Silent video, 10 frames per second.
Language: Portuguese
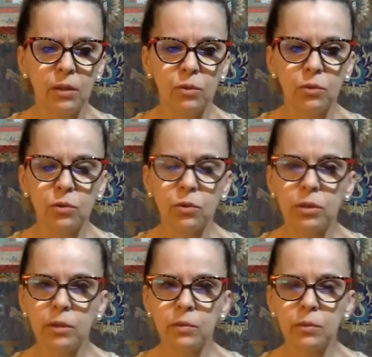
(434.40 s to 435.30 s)
Nos
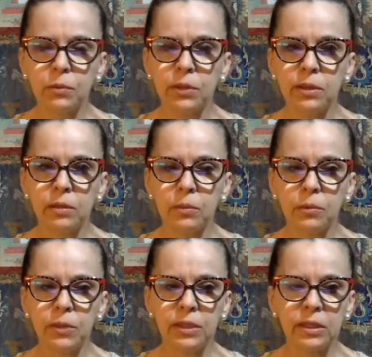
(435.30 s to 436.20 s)
tornamos, por
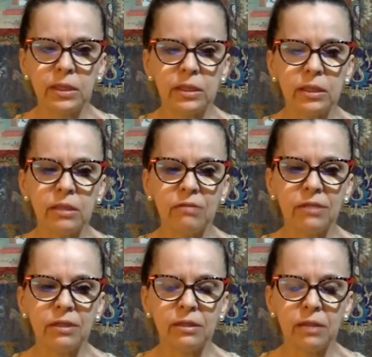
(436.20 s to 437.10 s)
exemplo,
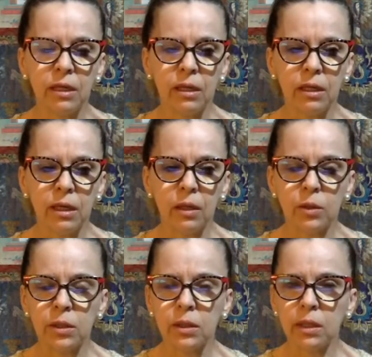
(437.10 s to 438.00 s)
insensíveis
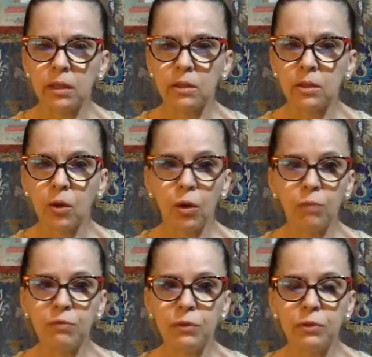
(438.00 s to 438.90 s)
aos sinais
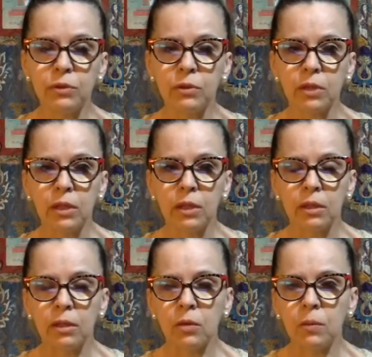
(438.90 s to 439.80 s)
óbvios
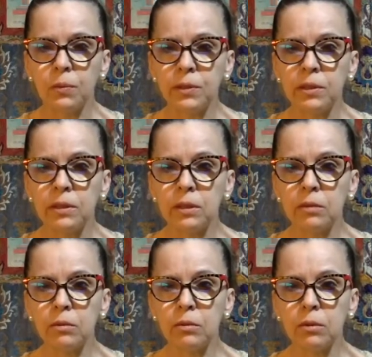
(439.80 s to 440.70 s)
da
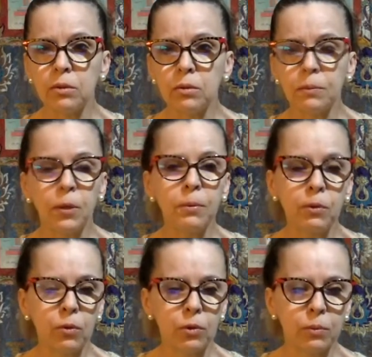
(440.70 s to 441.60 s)
composição do nosso
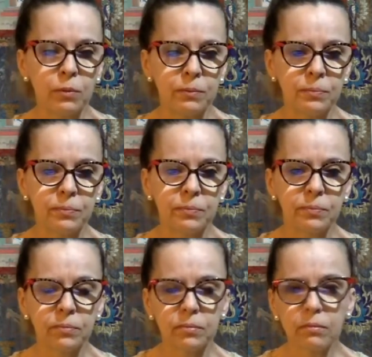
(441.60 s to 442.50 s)
próprio corpo.
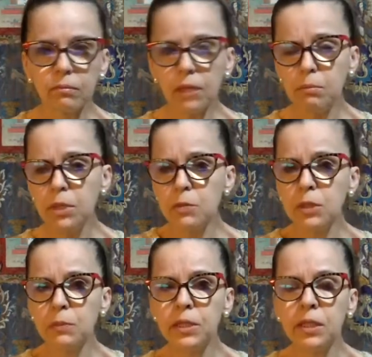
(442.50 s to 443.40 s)
Mesmo
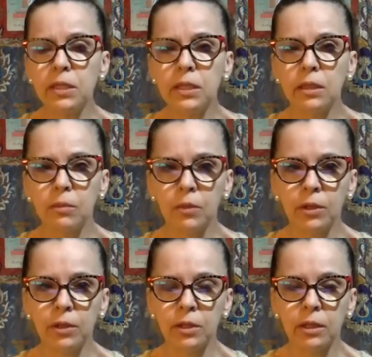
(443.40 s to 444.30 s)
a experiência da
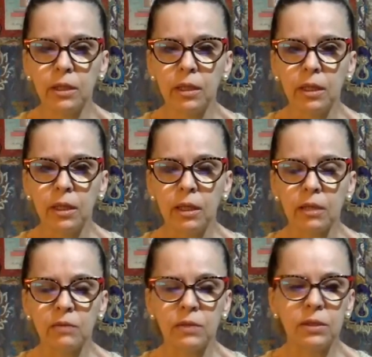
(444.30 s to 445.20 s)
morte,
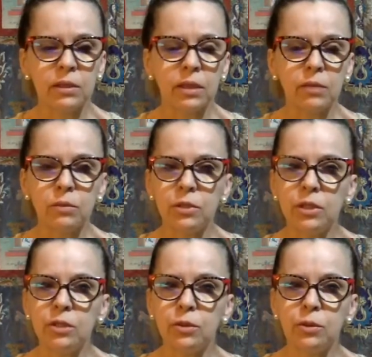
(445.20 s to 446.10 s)
às vezes até no
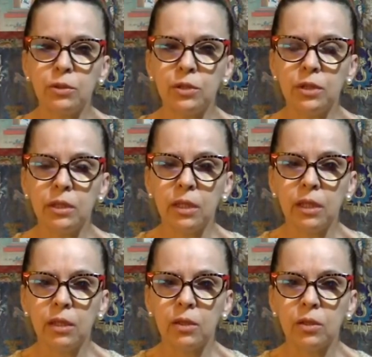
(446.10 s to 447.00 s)
dia de hoje,
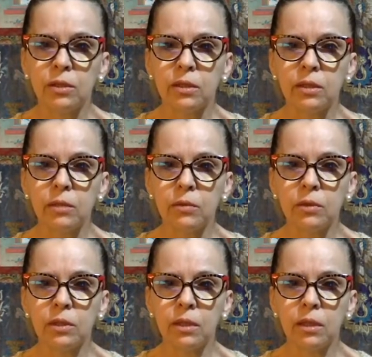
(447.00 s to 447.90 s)
nós
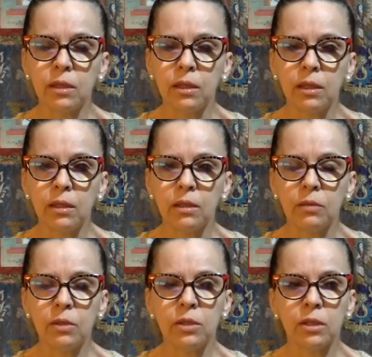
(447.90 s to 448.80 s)
tendemos a não
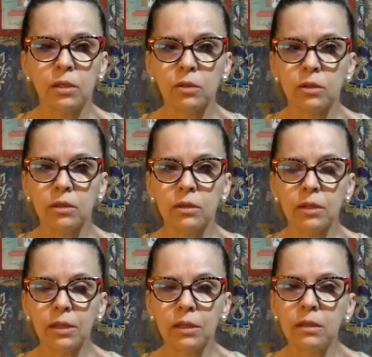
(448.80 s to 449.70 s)
deixar as nossas
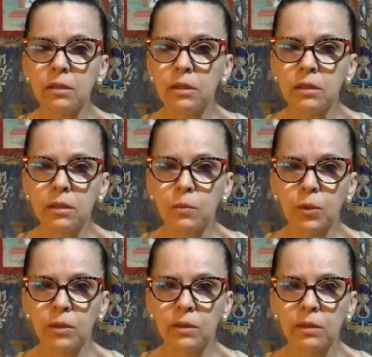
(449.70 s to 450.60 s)
crianças
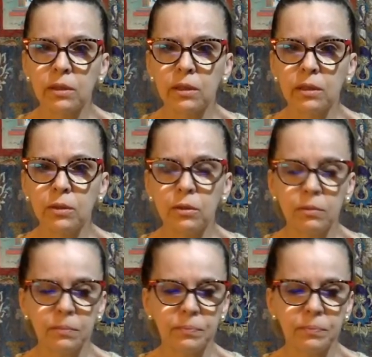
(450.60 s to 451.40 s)
expostas a isso.